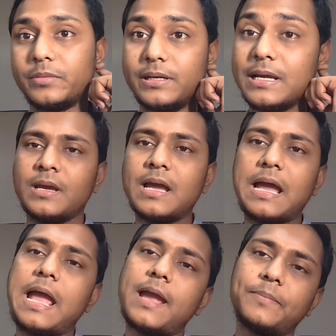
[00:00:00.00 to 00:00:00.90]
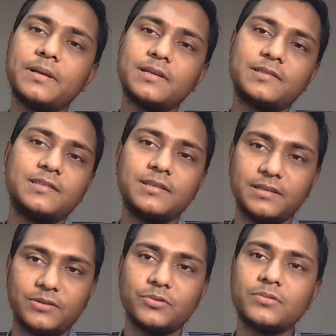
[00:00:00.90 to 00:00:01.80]
হবে অ্যাপেলের
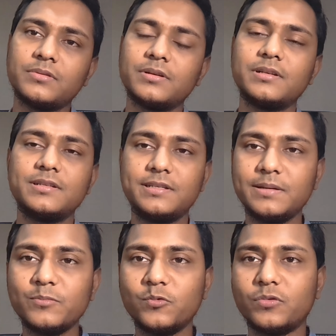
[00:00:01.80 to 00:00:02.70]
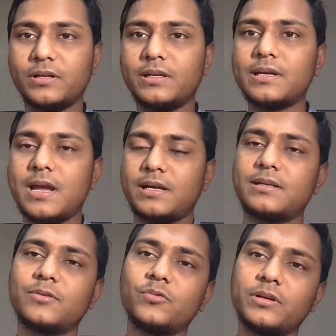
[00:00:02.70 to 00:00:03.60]
সিইও টিম কুককে
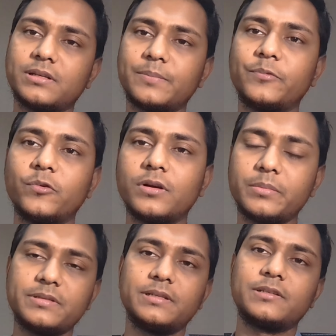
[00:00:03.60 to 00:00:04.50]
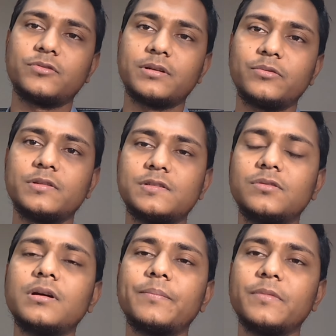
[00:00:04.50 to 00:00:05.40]
একটা কোনো একটা প্রোগ্রামে জিজ্ঞেস করা হয়েছিল
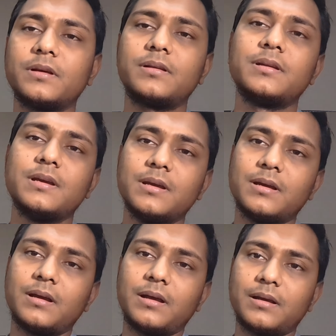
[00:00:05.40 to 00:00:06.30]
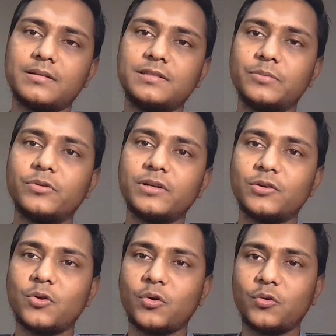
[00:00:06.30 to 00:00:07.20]
আপনার জীবনের
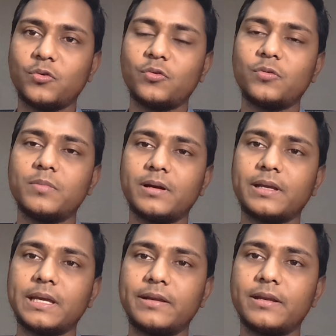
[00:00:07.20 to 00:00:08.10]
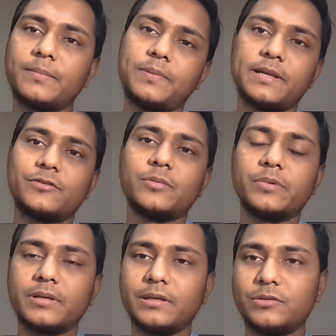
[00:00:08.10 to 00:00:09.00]
লক্ষ্য বা ক্যারিয়ার প্ল্যান
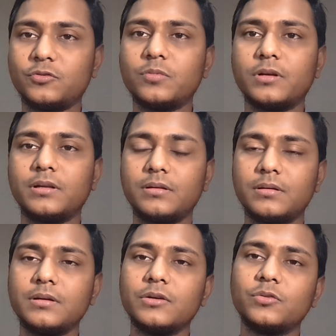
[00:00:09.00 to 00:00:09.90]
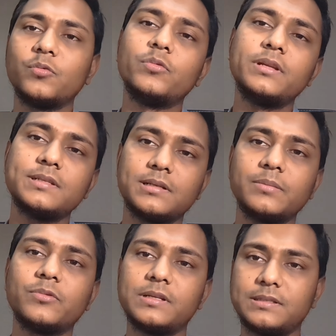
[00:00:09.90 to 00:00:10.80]
সম্পর্কে কিছু বলেন তো উনি যেটা
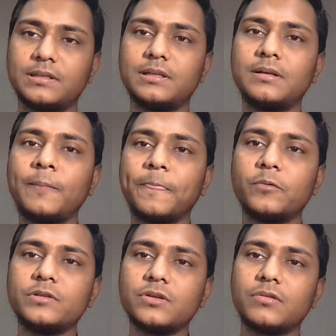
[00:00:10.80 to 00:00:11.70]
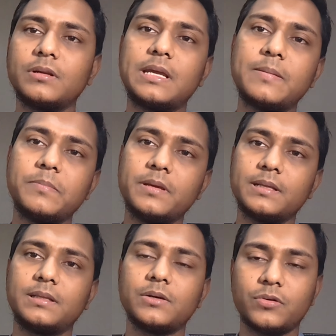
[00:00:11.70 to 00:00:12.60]
বলেছিলেন উনি যখন এম
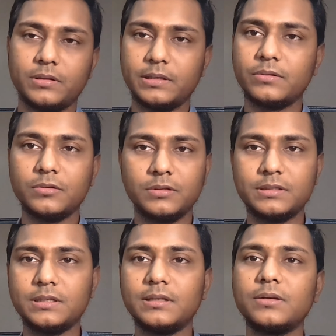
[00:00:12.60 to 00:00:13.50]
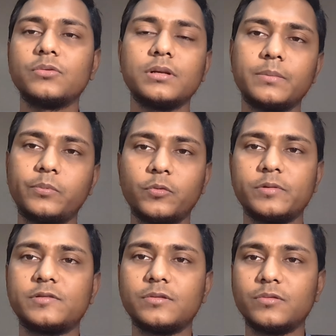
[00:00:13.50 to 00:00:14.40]
তে অধ্যয়নরত ছিলেন ওনার
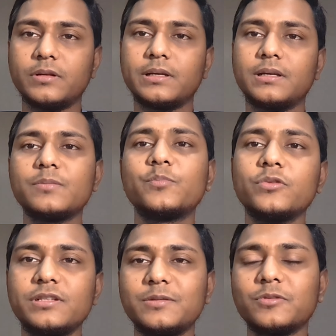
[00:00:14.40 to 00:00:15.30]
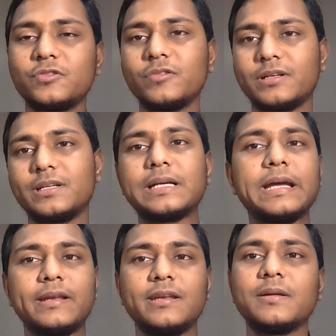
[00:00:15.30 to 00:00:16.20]
প্রফেসর ওনাকে পঁচিশ বছর একটা
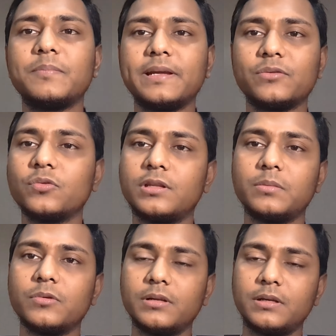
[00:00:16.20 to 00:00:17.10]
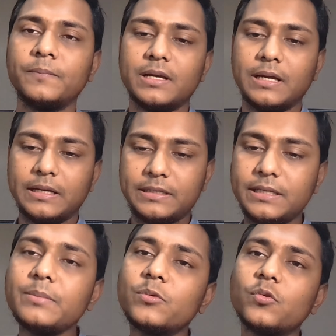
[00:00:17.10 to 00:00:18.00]
ক্যারিয়ার প্ল্যান করতে বলেন
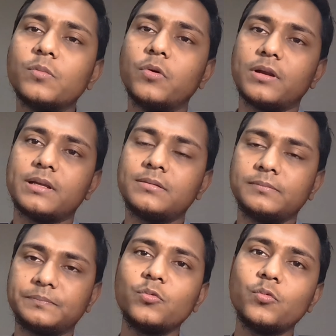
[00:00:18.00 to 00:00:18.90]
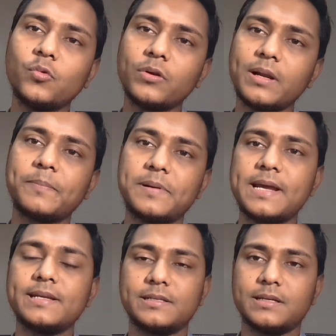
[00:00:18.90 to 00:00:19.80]
টিম কুক বলেন তো ওনার
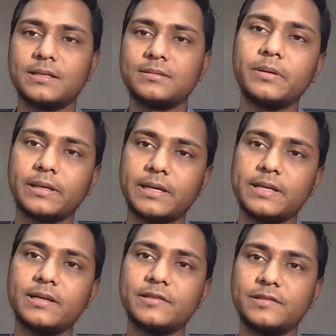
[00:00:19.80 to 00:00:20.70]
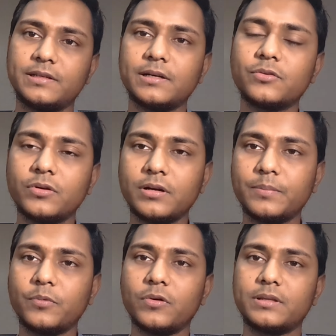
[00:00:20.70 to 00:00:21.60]
প্ল্যানটা বা ক্যারিয়ার স্টার্ট করার
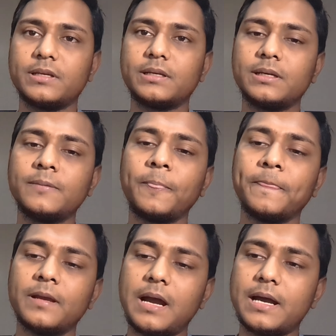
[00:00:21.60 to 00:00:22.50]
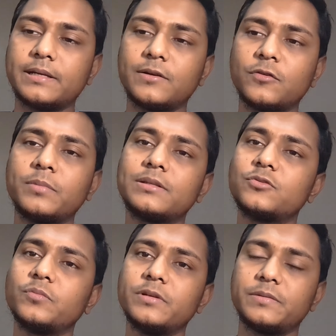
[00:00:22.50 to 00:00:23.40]
পর থেকে আঠারো বা
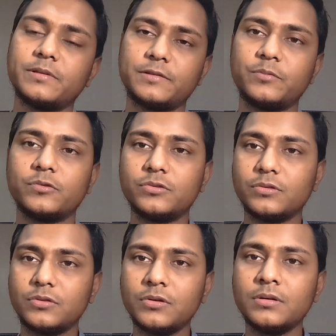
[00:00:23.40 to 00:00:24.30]
চব্বিশ মাস পর্যন্ত